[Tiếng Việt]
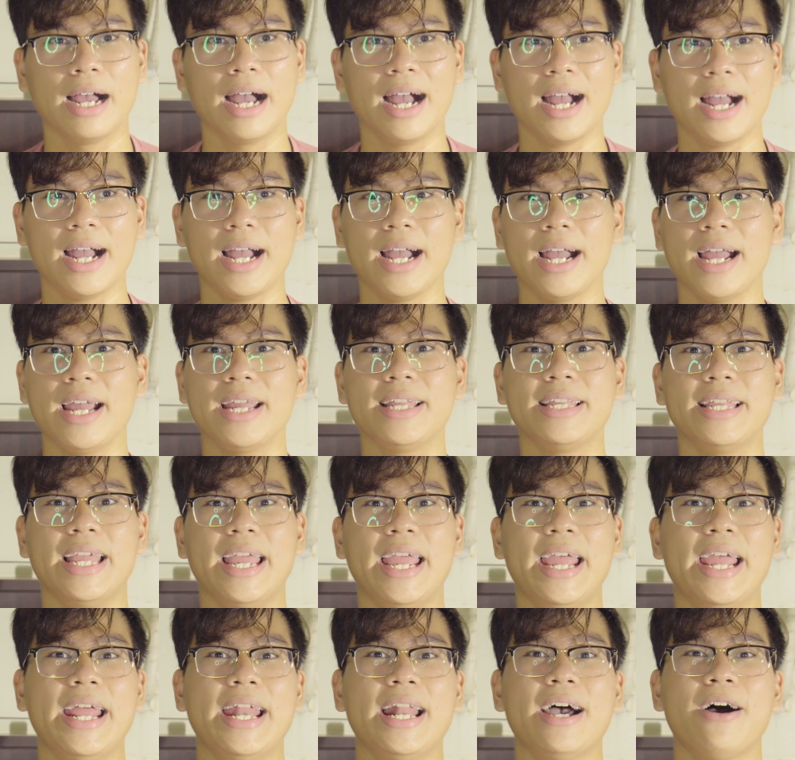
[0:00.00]
Ai
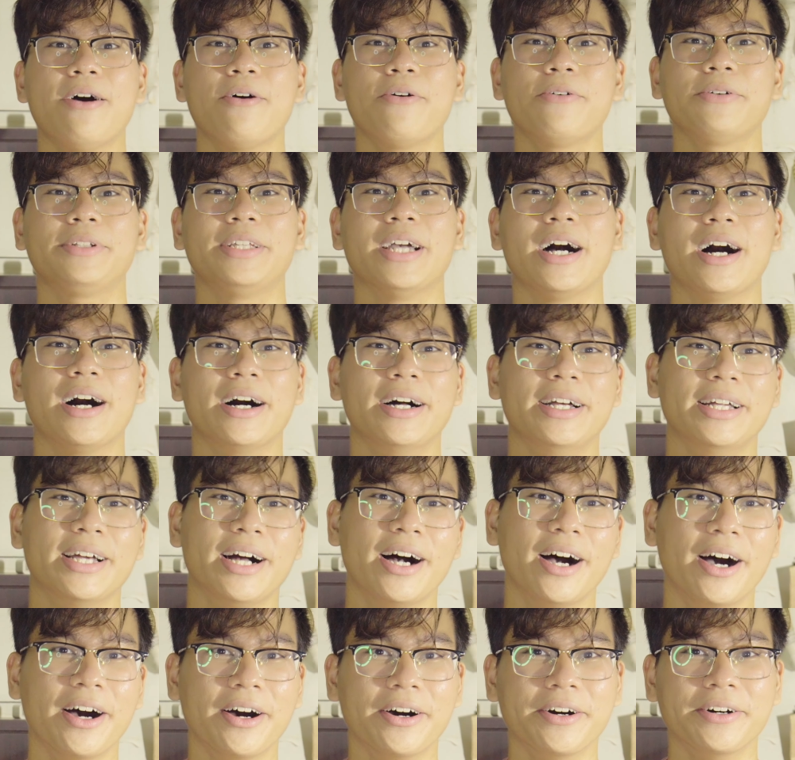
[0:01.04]
nhè đâu, trời
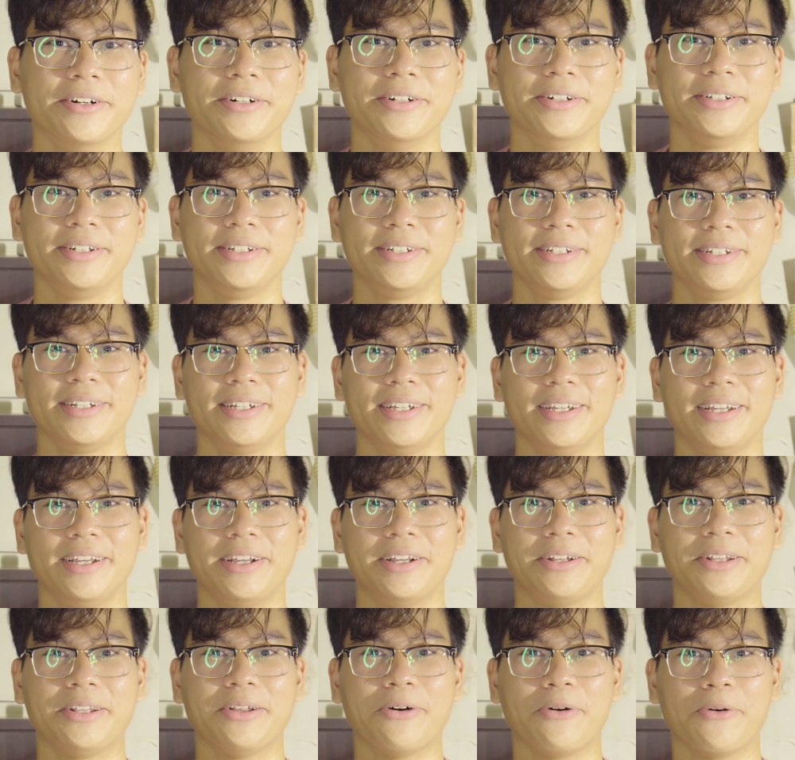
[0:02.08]
ơi,
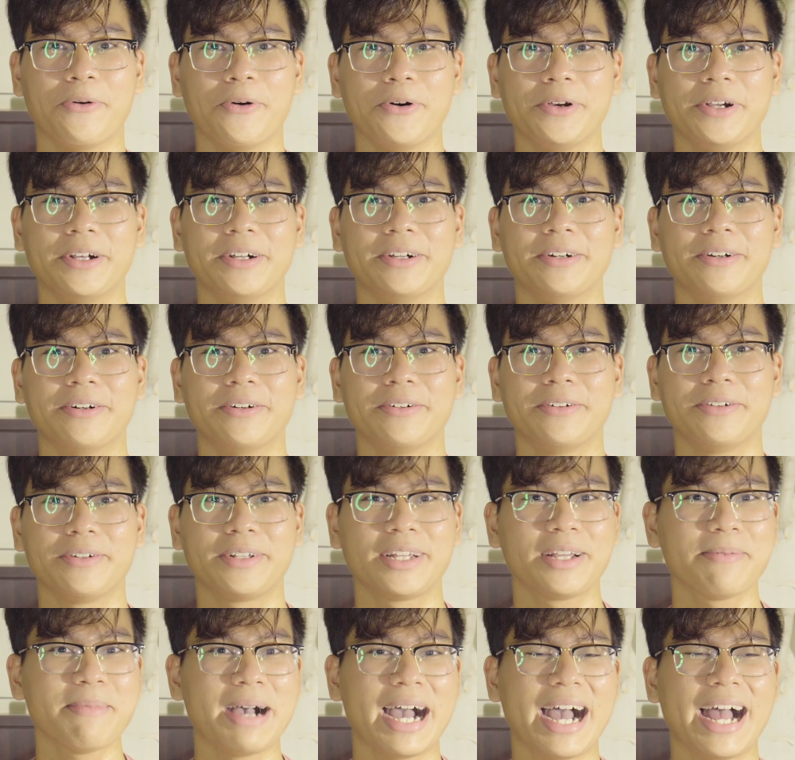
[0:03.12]
ôi người
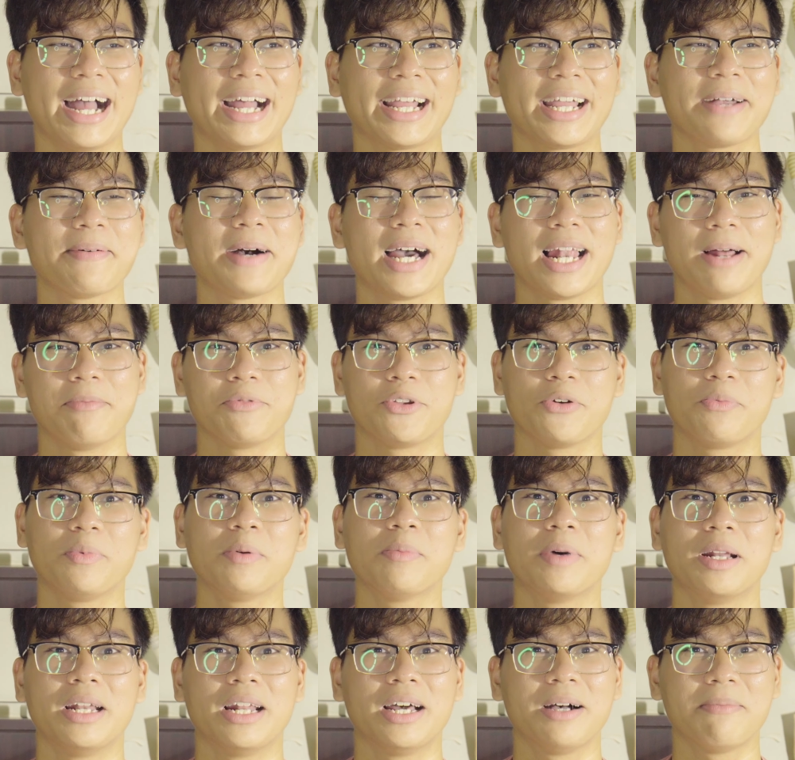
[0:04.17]
cái bà làm chung
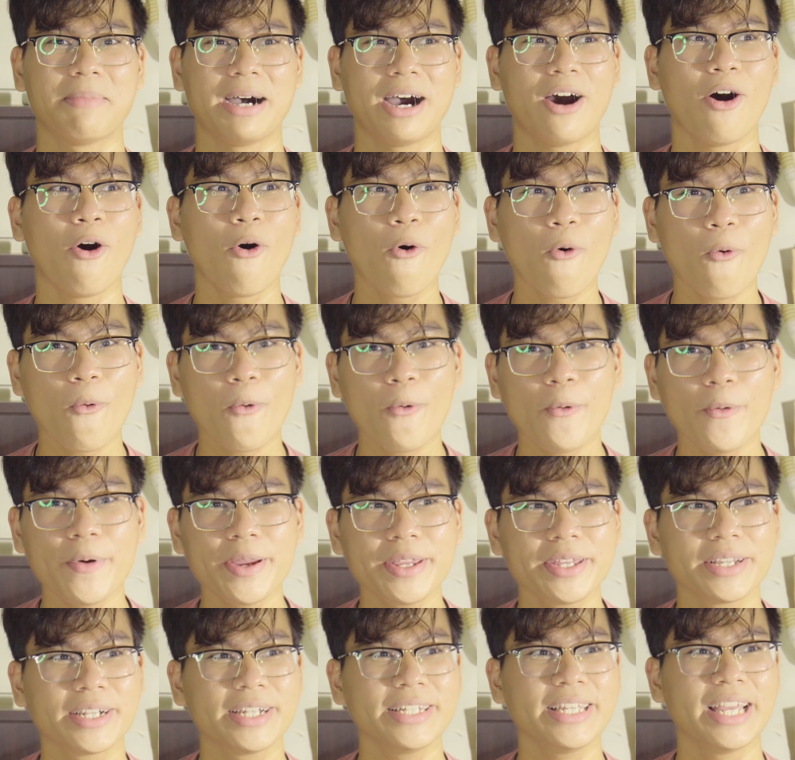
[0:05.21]
với mình đó, bà hố
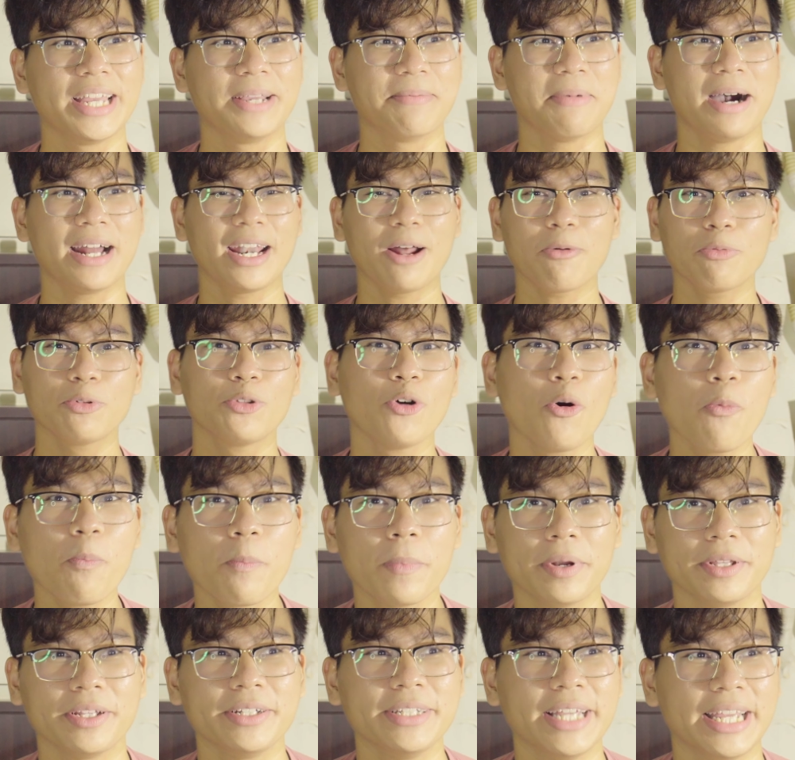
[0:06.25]
như cái gì, bà đốc thúc
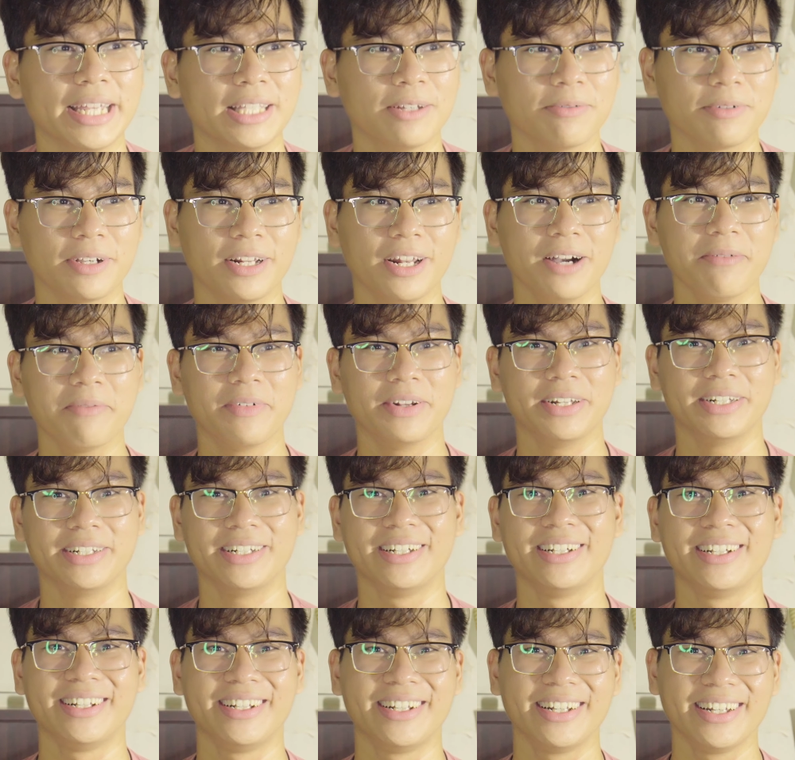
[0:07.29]
mình cái gì, trong khi đó mình
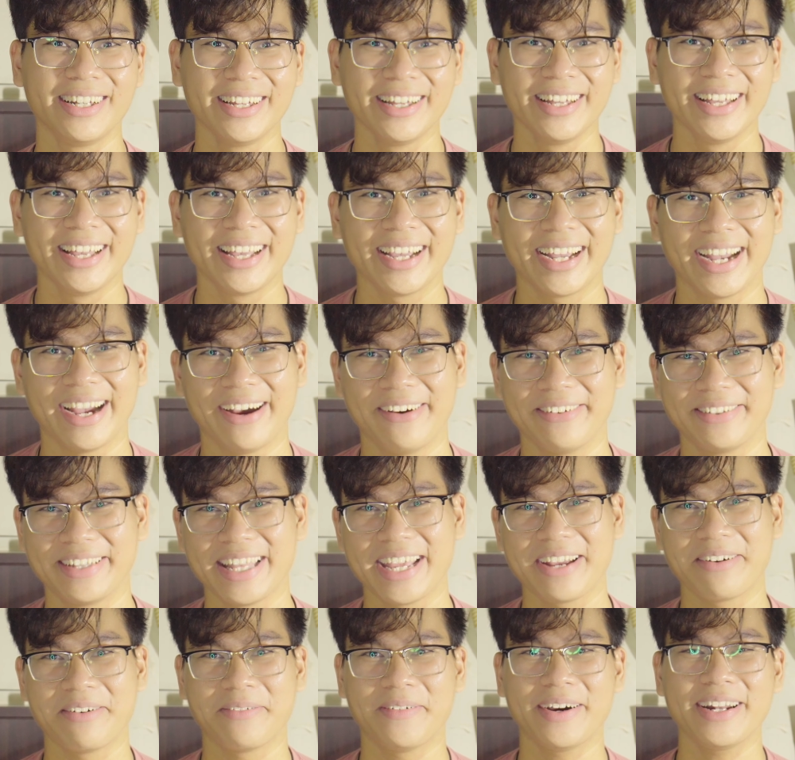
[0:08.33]
ngày đầu
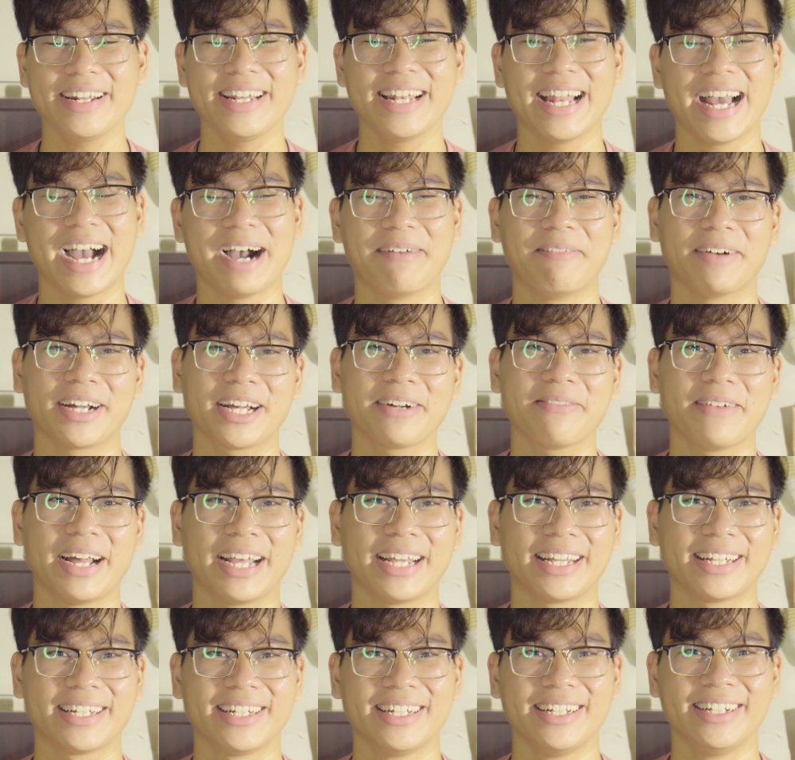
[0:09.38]
tiên mà mới đi làm các bạn.